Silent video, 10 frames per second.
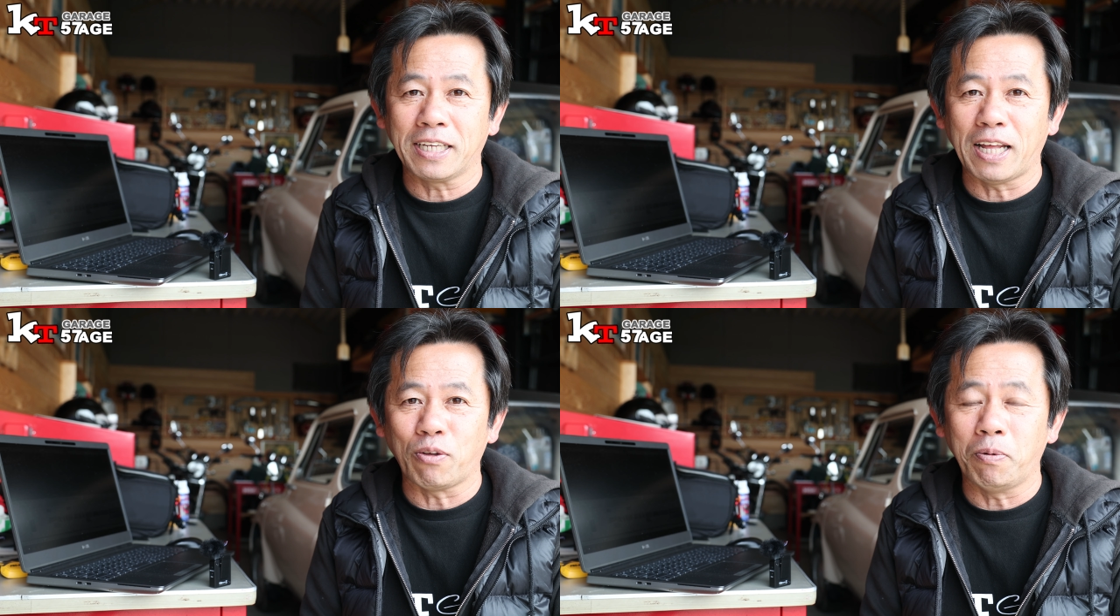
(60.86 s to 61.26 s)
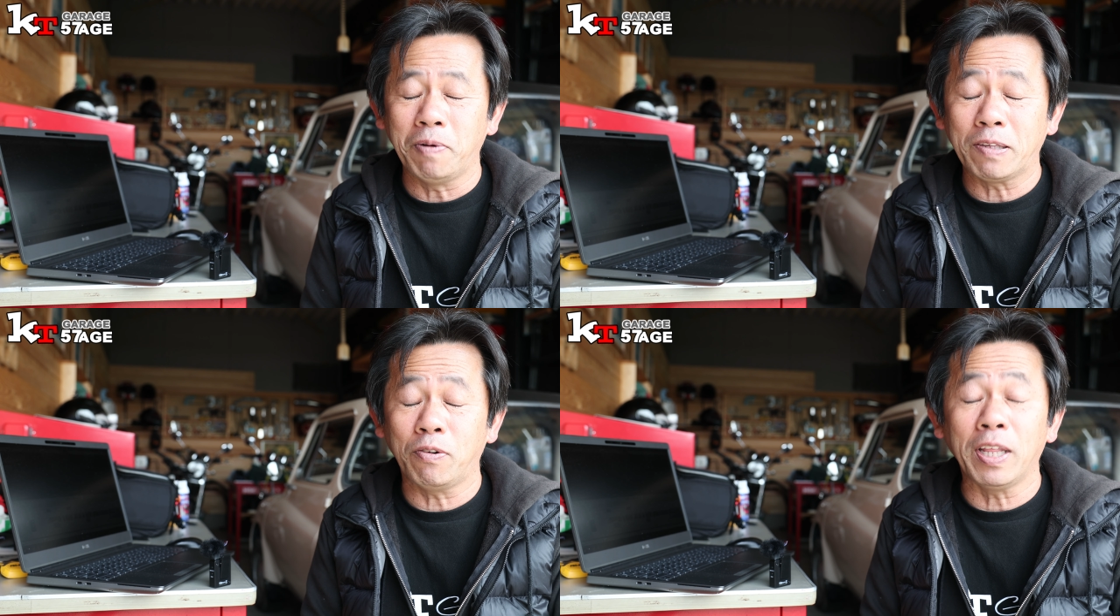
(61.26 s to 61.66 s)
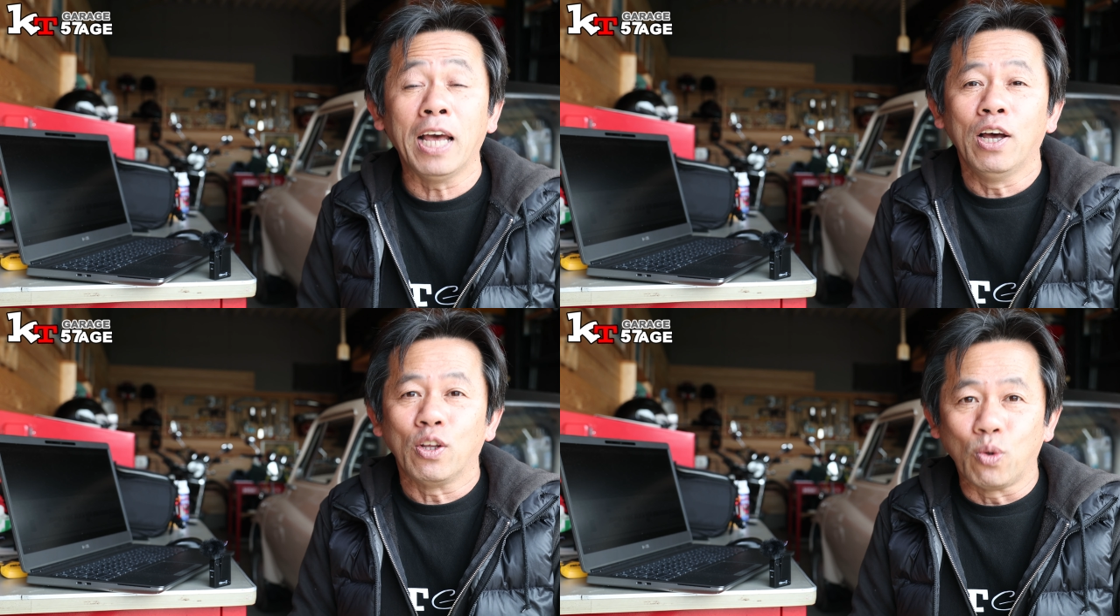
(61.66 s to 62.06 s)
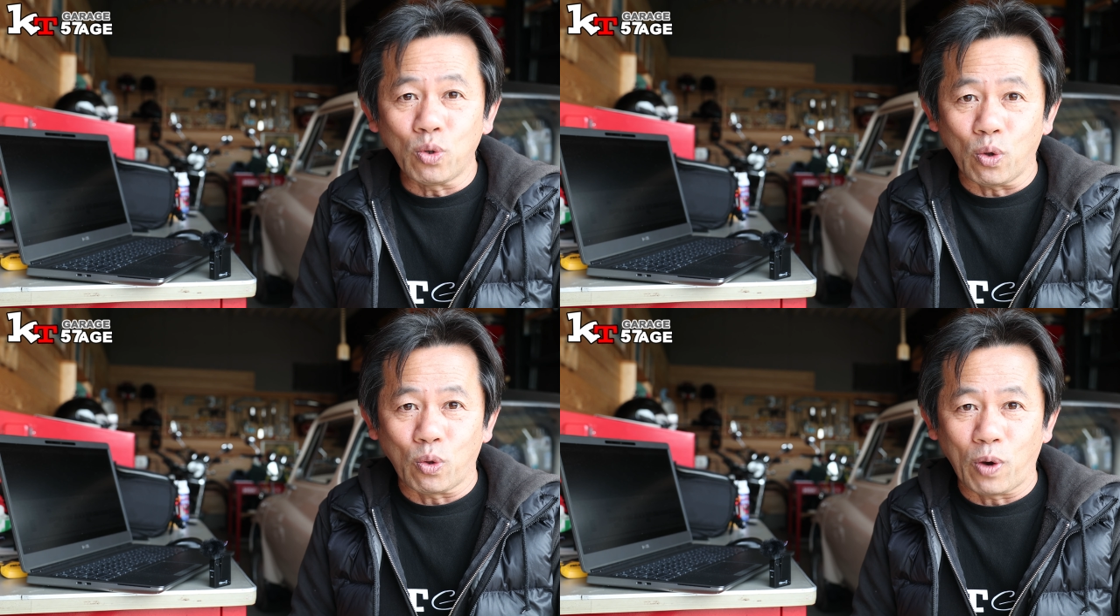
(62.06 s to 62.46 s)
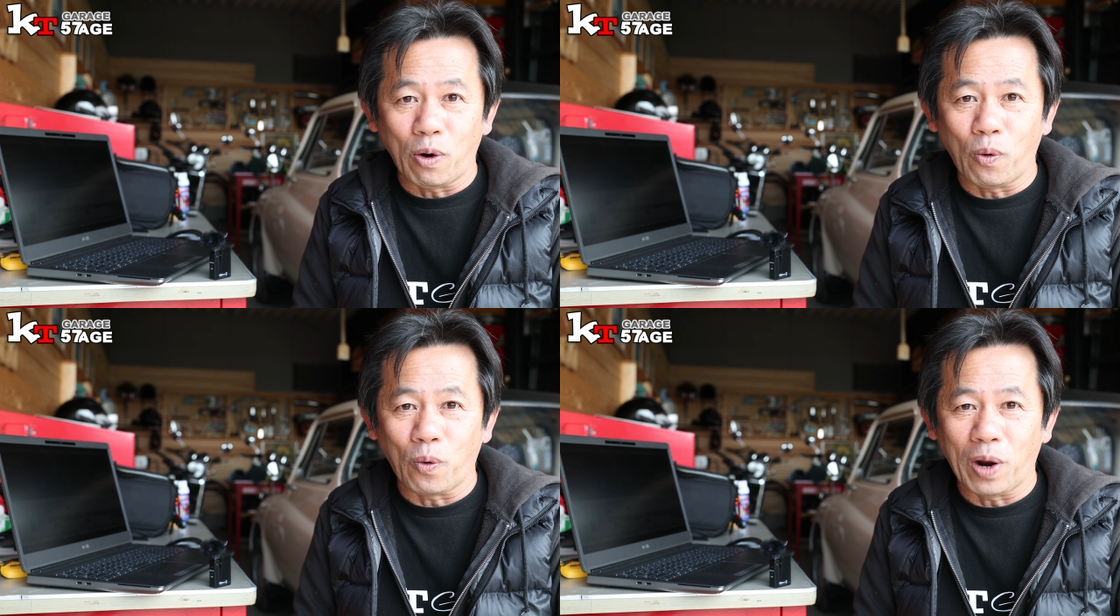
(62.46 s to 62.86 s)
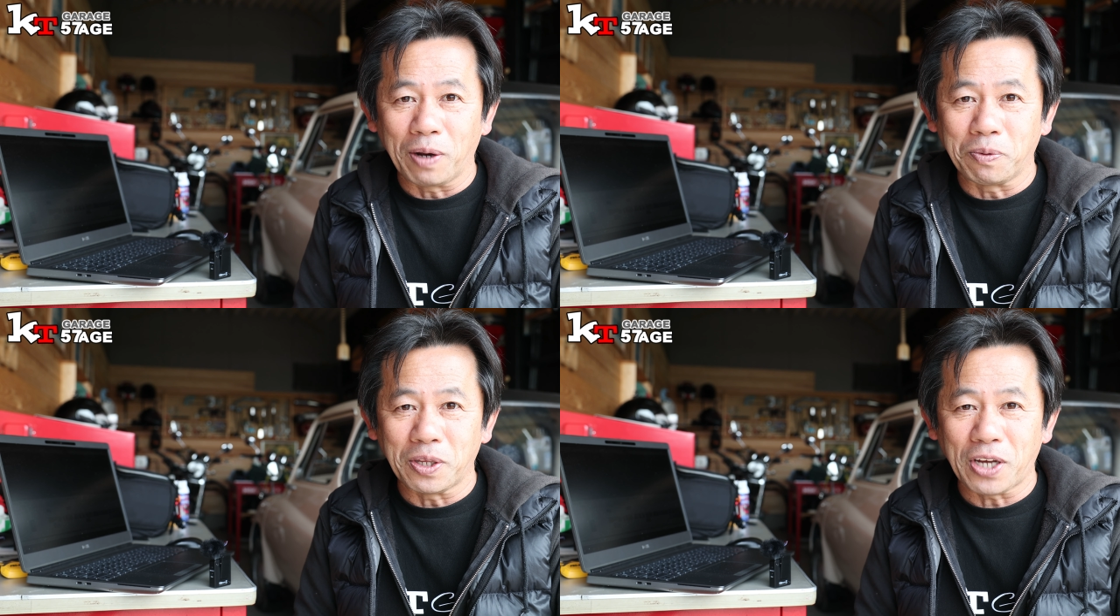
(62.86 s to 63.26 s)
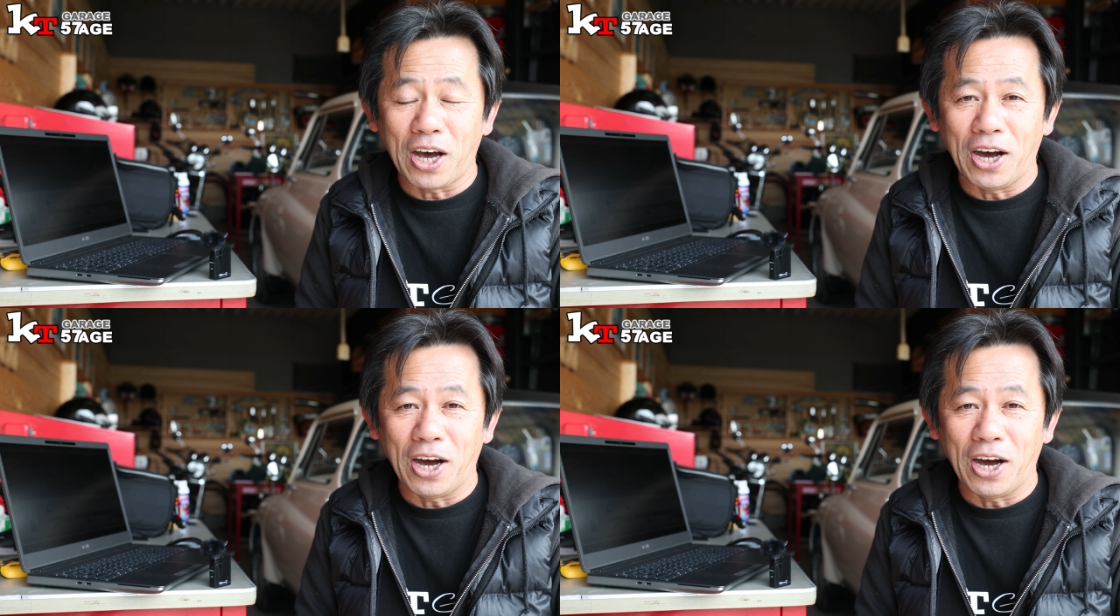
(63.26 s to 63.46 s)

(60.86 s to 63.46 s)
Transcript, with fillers: いきたいと思いますので、どうぞ動画の方ご覧ください。